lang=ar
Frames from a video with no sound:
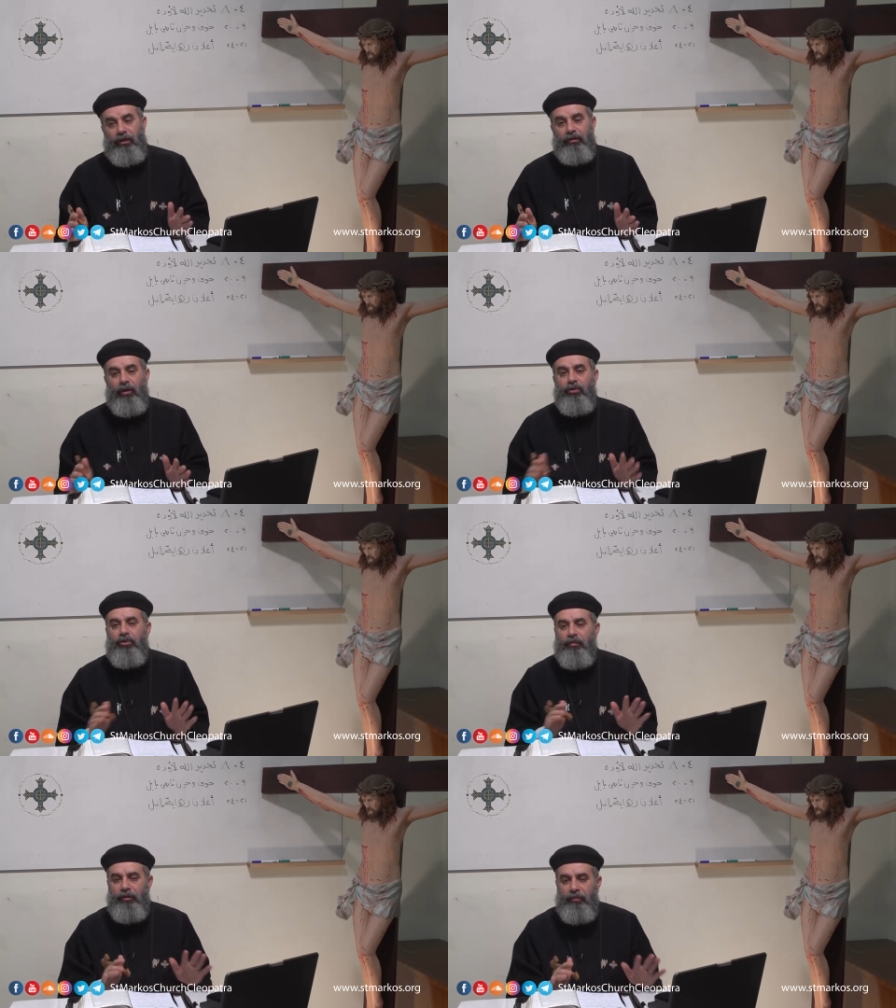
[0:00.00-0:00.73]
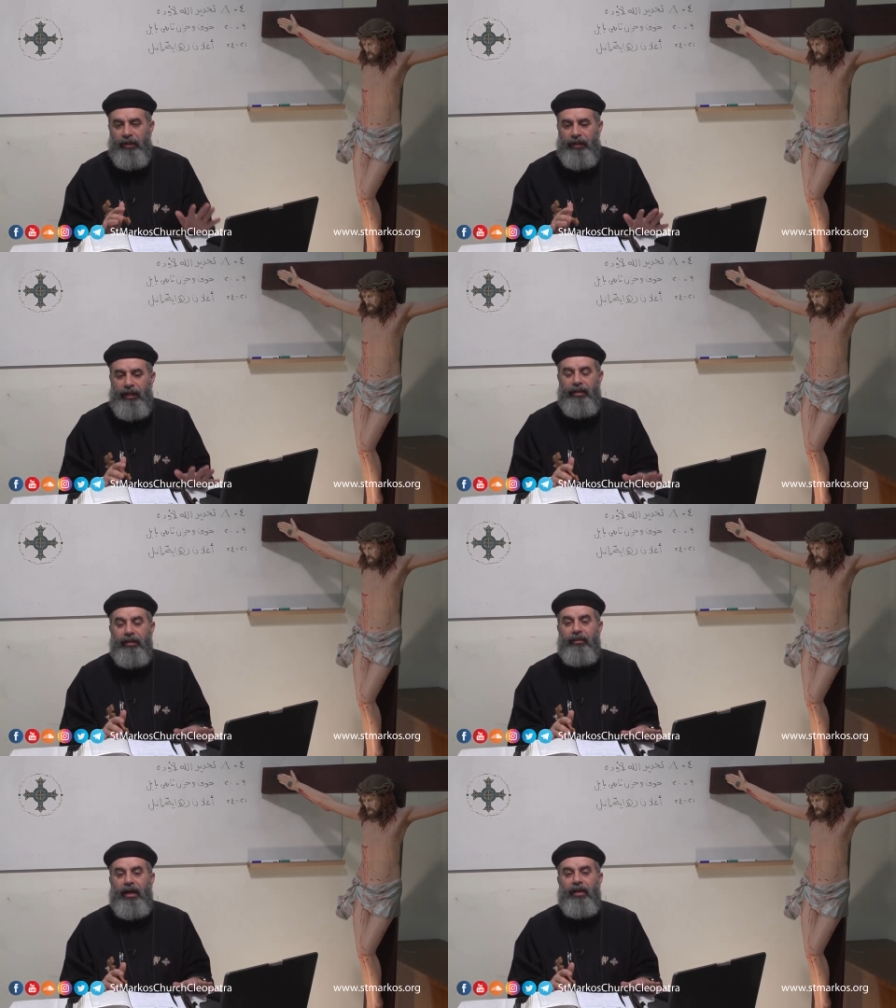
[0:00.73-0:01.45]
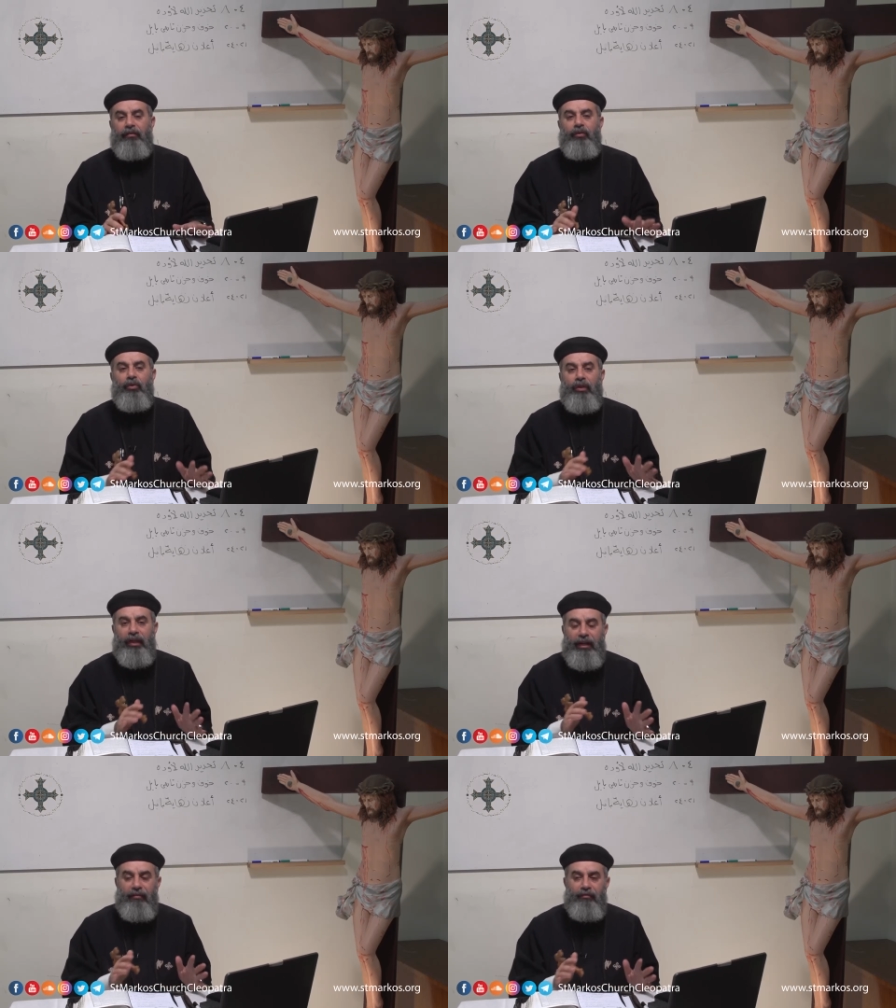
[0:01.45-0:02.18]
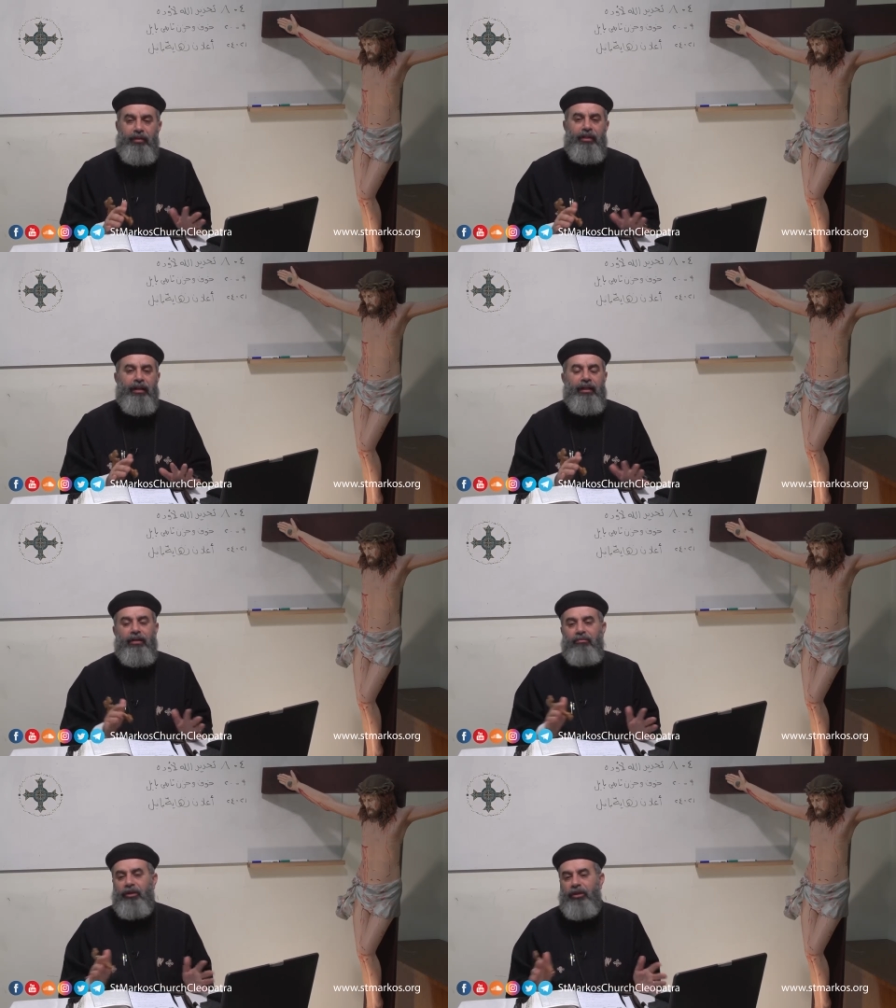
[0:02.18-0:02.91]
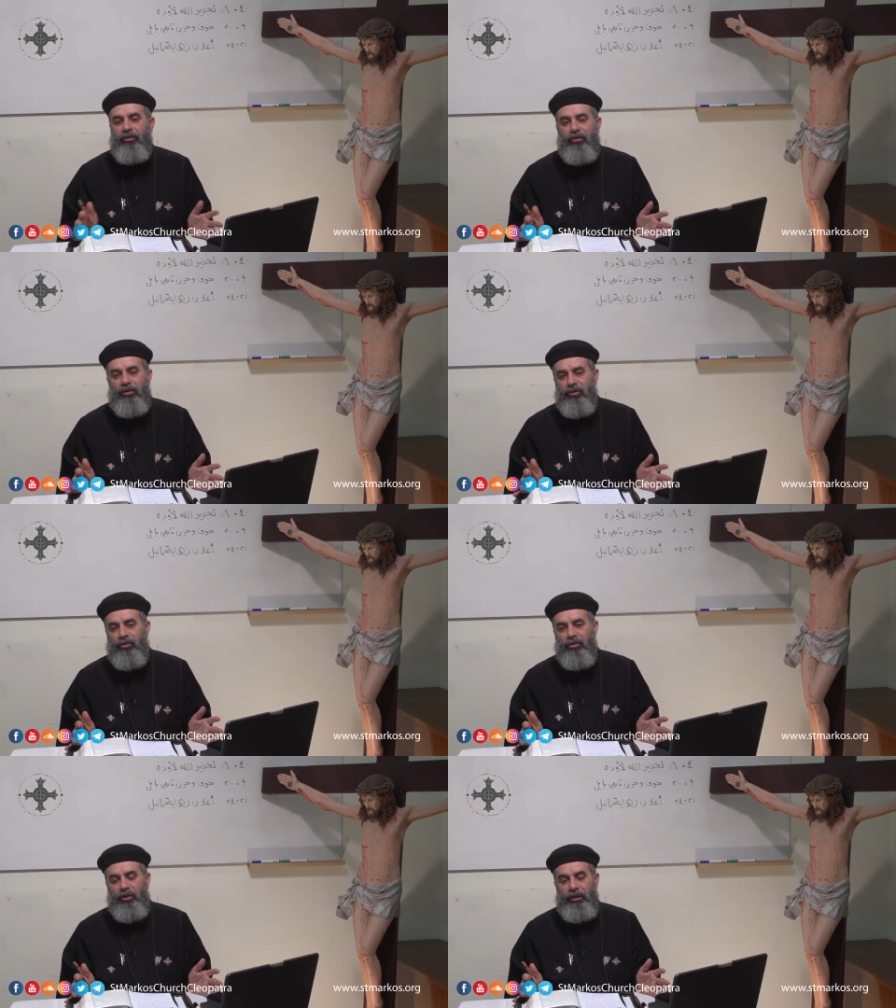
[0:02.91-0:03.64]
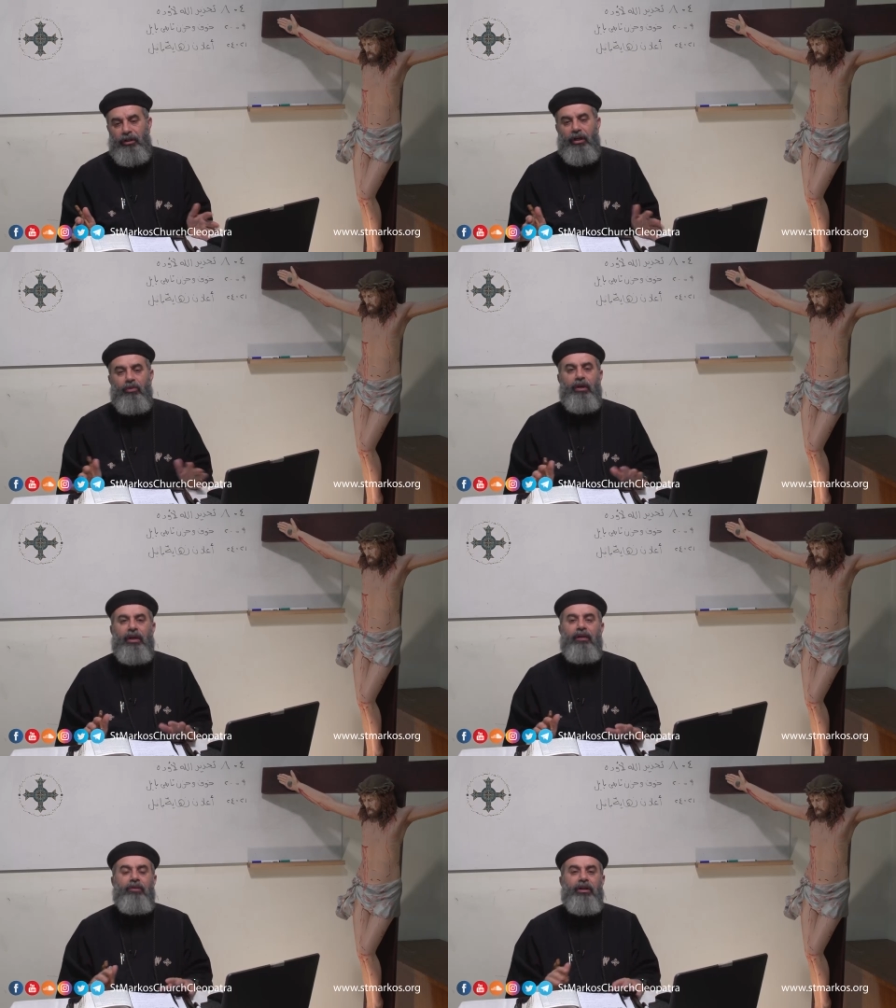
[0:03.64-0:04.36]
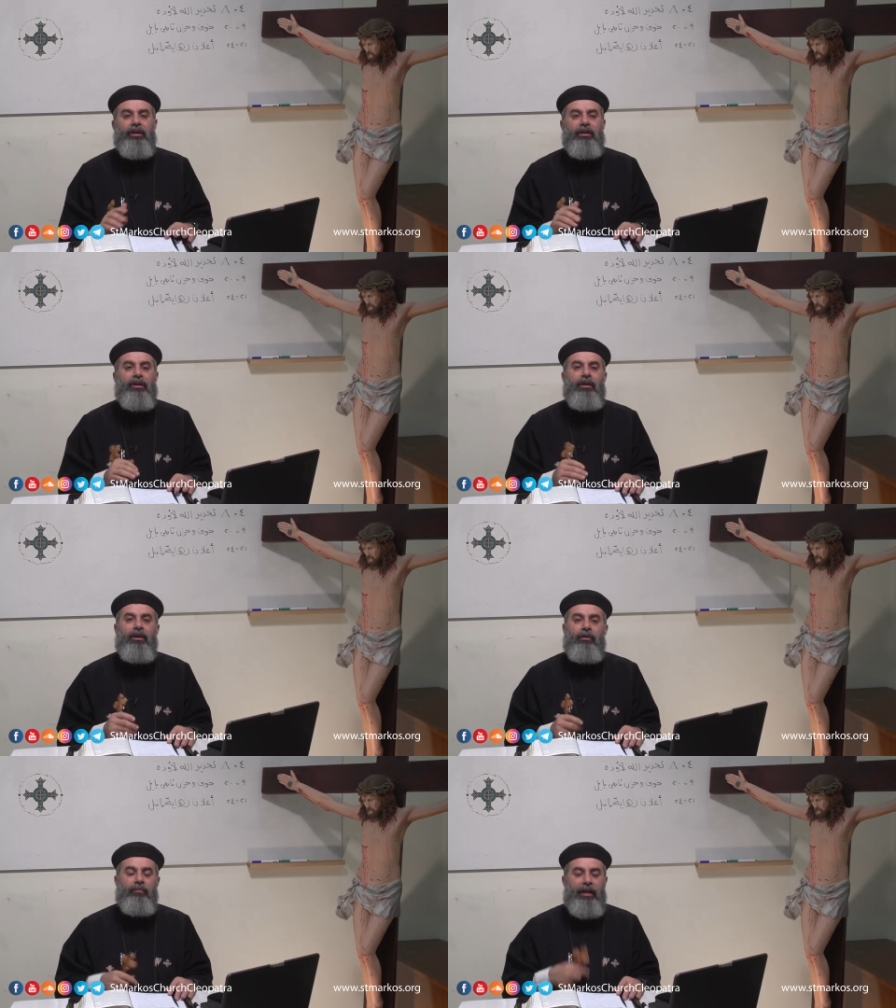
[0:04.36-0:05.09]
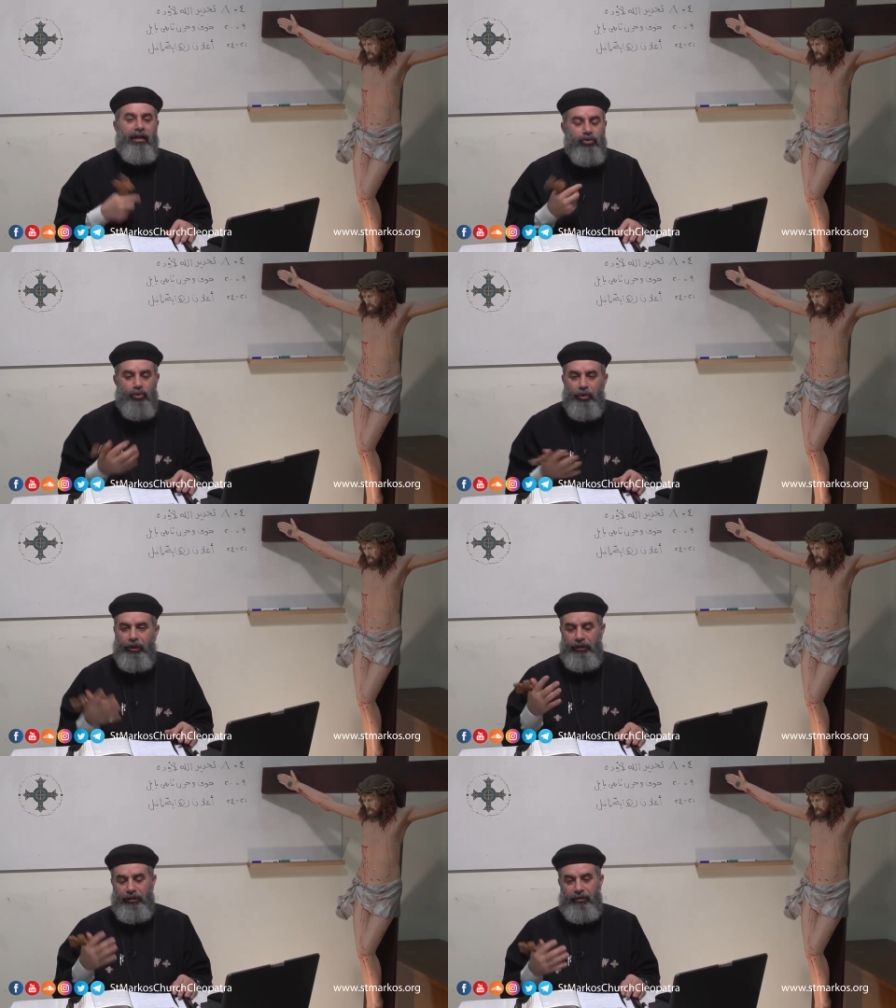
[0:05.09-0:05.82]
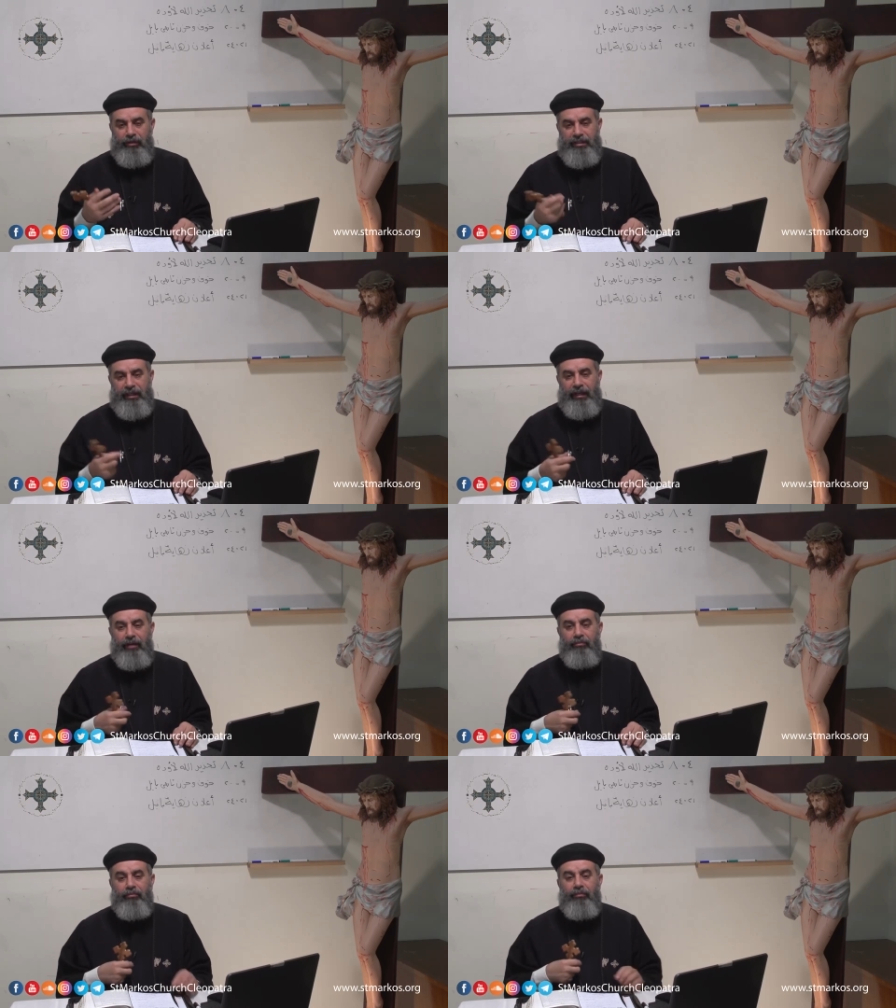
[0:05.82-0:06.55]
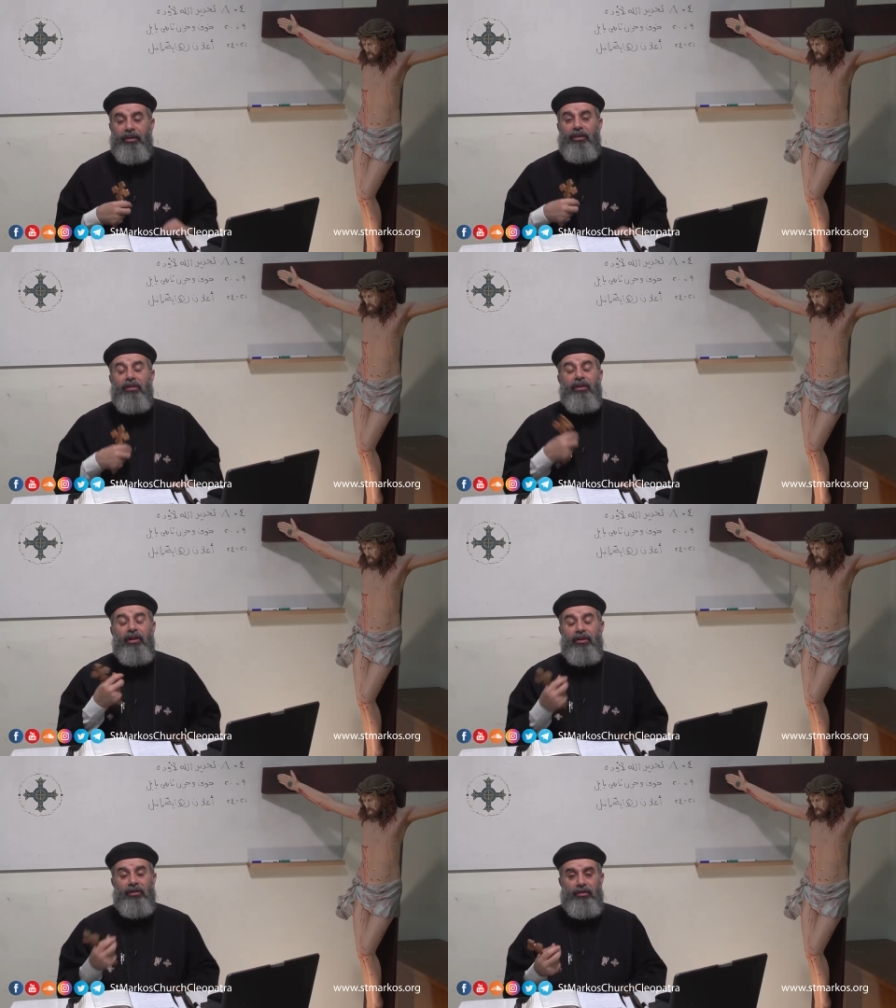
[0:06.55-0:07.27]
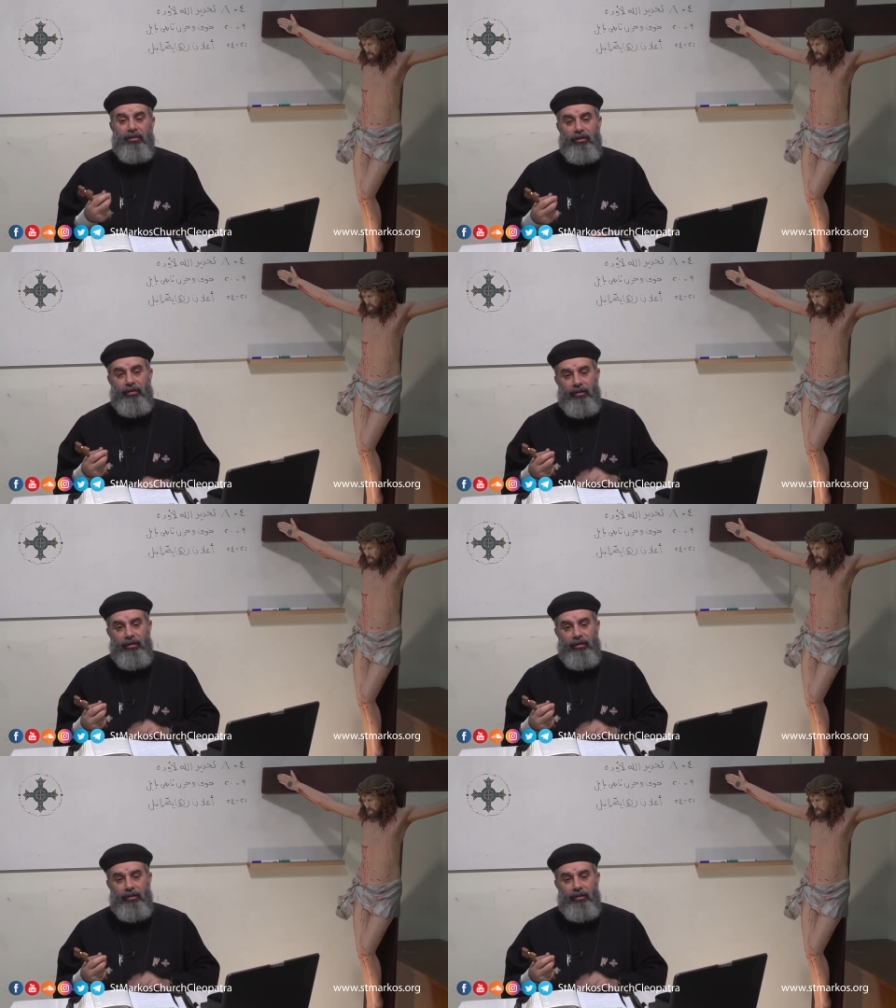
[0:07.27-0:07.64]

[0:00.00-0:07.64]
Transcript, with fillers: تقعدش في مكان انت عارف ان الكلام فيه كلام غير روحي او كلام غير بلاش روحي بس كلام غير لائق